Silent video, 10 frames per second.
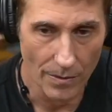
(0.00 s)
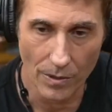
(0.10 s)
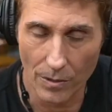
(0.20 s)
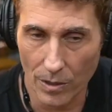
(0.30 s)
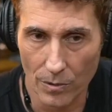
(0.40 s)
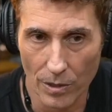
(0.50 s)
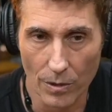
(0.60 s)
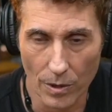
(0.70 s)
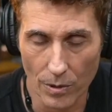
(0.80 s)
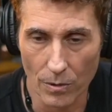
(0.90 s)
eu,
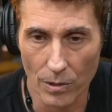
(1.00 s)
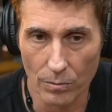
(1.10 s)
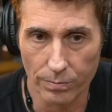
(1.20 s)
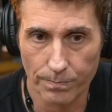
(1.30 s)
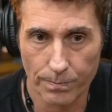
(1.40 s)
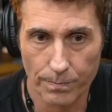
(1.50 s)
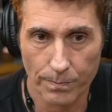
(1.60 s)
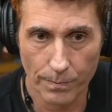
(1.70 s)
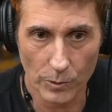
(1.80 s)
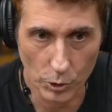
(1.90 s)
eu, eu, eu, eu
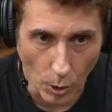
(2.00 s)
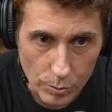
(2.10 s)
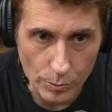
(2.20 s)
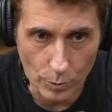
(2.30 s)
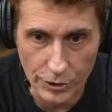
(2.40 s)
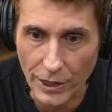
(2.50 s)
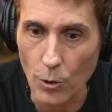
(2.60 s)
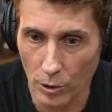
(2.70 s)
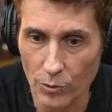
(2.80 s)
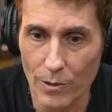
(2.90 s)
sou o
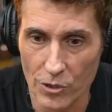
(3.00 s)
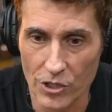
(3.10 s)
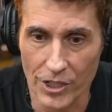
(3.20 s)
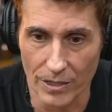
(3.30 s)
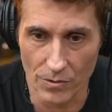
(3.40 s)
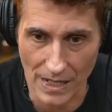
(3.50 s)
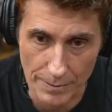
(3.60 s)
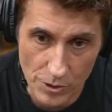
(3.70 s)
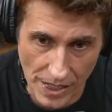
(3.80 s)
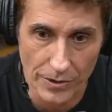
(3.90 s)
senhor do meu destino,
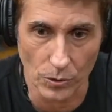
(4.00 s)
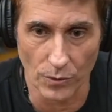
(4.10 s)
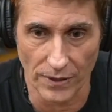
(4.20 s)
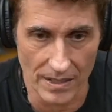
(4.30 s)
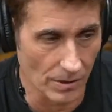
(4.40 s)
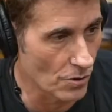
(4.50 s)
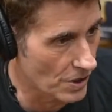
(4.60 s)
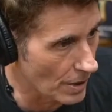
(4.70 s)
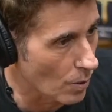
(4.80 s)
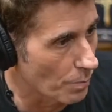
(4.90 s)
sabe? Eu sei o que eu estou fazendo,
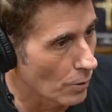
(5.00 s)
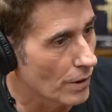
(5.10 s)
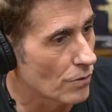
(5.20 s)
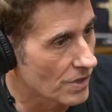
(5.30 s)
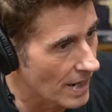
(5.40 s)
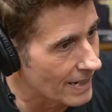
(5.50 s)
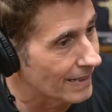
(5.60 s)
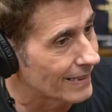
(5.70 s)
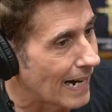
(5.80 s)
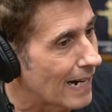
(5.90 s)
eu sei compor, eu
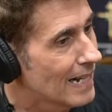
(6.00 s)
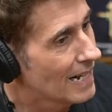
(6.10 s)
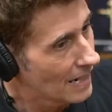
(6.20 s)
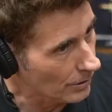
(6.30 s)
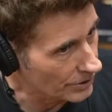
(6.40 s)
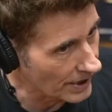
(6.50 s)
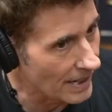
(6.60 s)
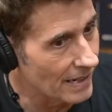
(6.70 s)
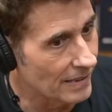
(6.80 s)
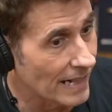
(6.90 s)
sei cantar, eu
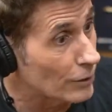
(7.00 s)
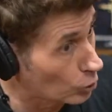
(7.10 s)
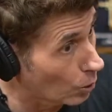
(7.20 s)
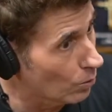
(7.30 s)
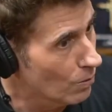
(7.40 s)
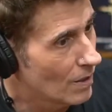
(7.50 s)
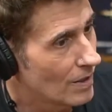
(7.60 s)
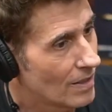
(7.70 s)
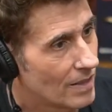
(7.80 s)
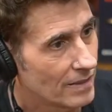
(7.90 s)
sei dar show,
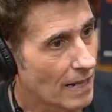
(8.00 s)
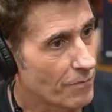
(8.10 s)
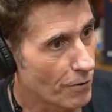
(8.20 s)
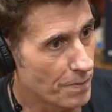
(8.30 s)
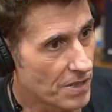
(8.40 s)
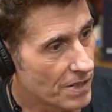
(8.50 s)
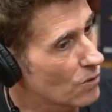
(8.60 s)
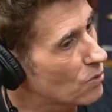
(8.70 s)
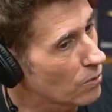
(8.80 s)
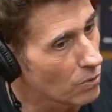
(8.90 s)
sabe? Foi
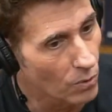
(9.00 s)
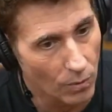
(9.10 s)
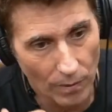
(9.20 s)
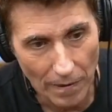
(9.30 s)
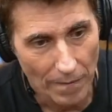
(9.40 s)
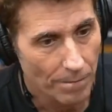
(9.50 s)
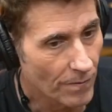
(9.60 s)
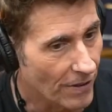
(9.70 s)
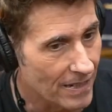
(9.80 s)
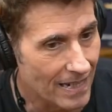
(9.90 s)
preciso
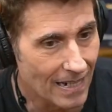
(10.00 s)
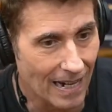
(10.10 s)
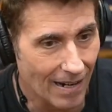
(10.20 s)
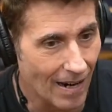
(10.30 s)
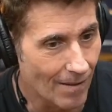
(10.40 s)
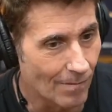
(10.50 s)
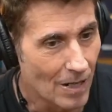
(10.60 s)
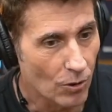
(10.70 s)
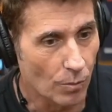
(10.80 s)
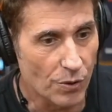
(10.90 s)
fazer a, a,
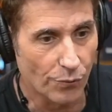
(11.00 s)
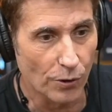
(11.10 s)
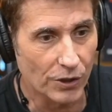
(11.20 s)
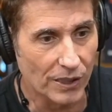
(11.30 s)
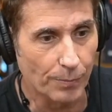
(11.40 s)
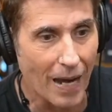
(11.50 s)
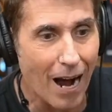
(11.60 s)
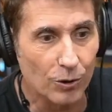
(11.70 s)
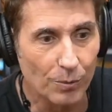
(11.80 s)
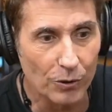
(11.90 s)
como se fosse
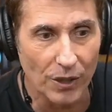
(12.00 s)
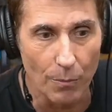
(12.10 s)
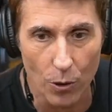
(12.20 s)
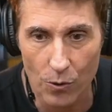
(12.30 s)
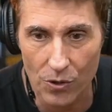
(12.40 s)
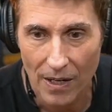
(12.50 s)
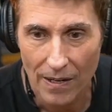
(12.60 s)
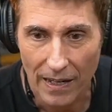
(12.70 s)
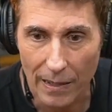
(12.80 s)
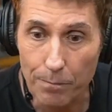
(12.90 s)
espiar os meus
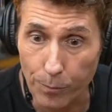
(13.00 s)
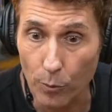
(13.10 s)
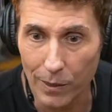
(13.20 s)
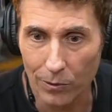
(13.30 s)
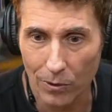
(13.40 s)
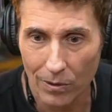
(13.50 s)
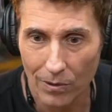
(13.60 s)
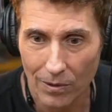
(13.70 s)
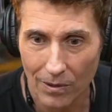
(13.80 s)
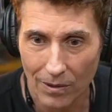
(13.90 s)
demônios em público,
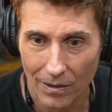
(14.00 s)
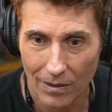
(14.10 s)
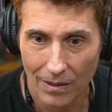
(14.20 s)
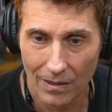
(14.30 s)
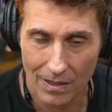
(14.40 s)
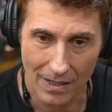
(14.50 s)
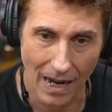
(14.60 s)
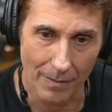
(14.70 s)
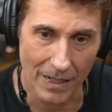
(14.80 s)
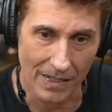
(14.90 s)
Nossa,
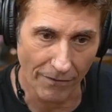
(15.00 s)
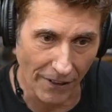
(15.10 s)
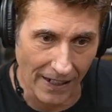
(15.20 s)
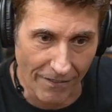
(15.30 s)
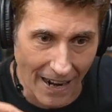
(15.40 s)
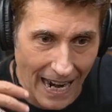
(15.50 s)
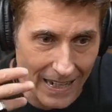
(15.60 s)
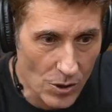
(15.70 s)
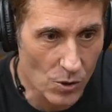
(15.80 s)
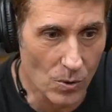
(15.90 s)
sabe? Nossa, assim,
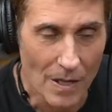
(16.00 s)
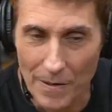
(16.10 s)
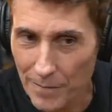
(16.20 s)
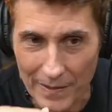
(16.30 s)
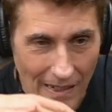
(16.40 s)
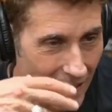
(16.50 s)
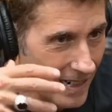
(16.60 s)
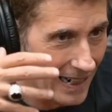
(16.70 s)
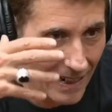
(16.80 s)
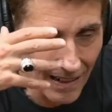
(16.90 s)
levar isso
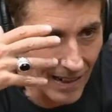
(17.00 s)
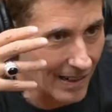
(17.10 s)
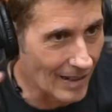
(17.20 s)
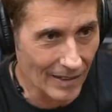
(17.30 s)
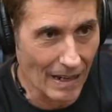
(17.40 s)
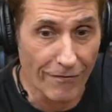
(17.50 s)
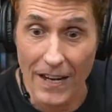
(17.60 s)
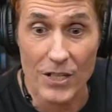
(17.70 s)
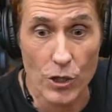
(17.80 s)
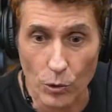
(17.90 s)
na
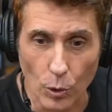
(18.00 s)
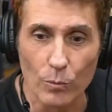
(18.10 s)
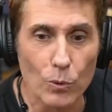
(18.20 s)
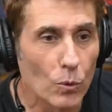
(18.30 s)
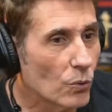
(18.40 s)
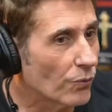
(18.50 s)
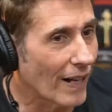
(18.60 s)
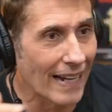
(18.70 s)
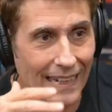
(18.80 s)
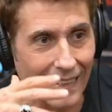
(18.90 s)
frente de todo mundo,
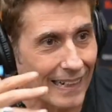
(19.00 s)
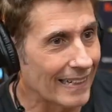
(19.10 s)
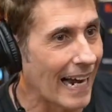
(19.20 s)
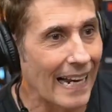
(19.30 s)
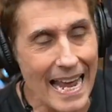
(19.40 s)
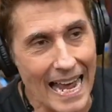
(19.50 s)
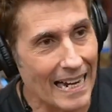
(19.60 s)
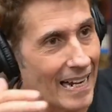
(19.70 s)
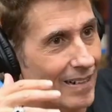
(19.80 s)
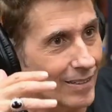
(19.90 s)
falar,
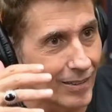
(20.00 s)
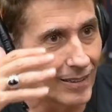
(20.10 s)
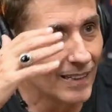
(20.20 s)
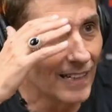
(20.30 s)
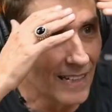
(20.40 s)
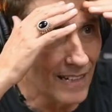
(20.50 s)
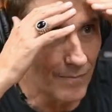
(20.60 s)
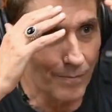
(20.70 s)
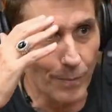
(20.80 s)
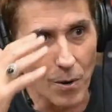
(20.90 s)
galera,
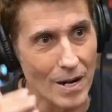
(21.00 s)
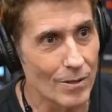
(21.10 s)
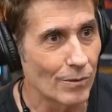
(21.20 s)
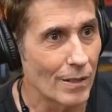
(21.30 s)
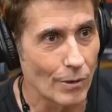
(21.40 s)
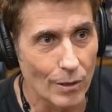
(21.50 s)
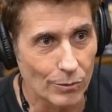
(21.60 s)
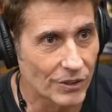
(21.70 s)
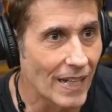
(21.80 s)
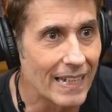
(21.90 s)
porra, eu, eu,
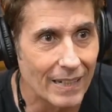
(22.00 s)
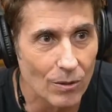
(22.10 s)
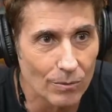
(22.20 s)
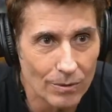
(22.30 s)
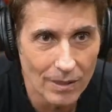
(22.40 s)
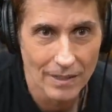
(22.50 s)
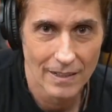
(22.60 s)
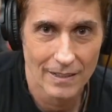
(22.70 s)
eu sei que eu.